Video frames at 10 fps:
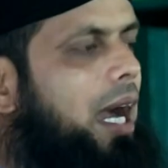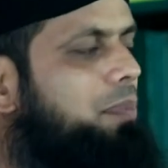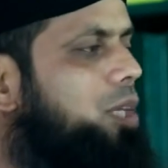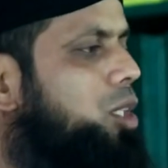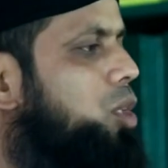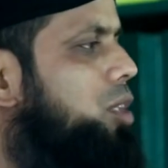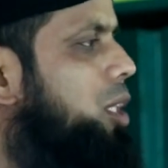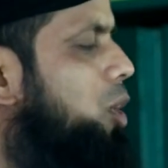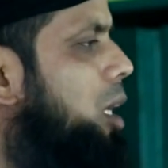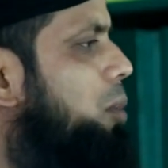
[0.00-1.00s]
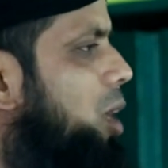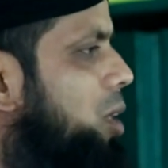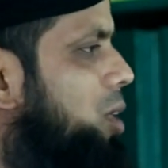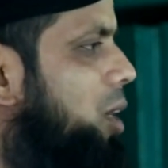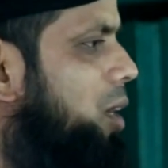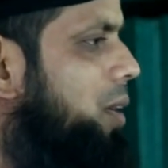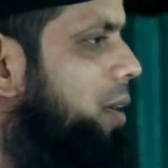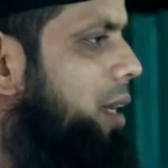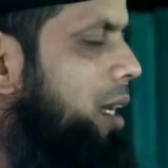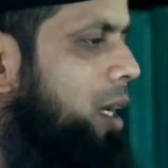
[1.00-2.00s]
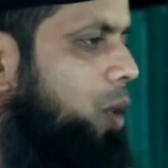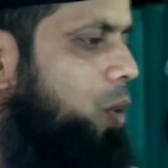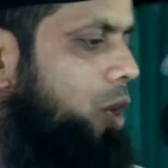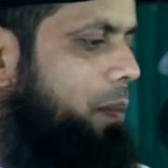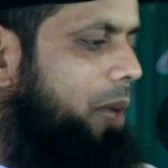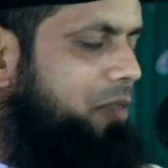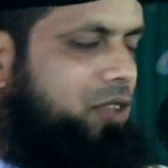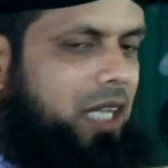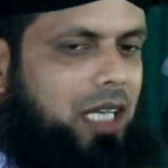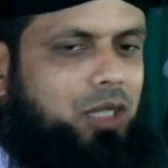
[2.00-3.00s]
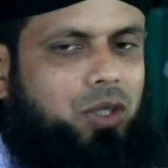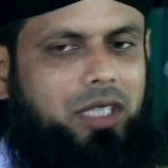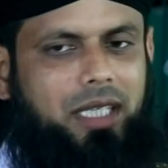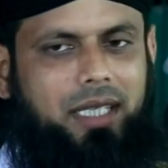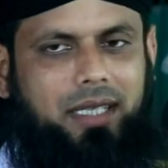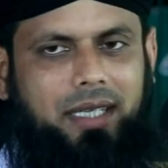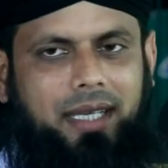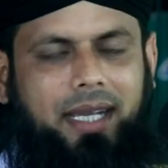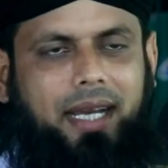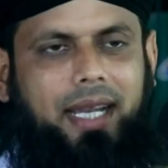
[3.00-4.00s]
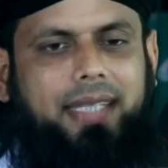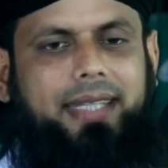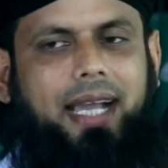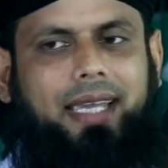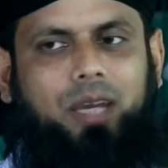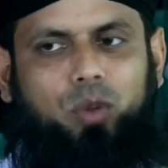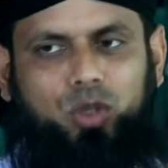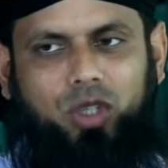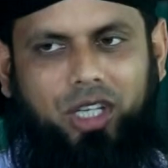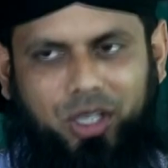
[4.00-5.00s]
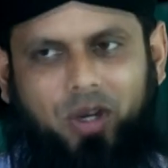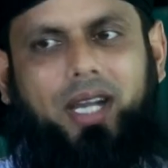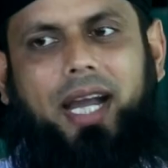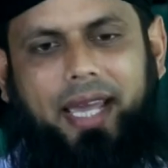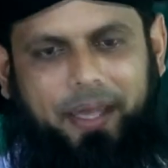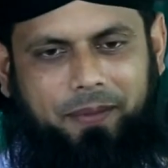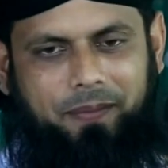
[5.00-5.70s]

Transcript: আপনারা সত্যি করে বলেন তো কোনো ব্যবসায়ী যদি ক্রেতাকে ওজনে ঠগায়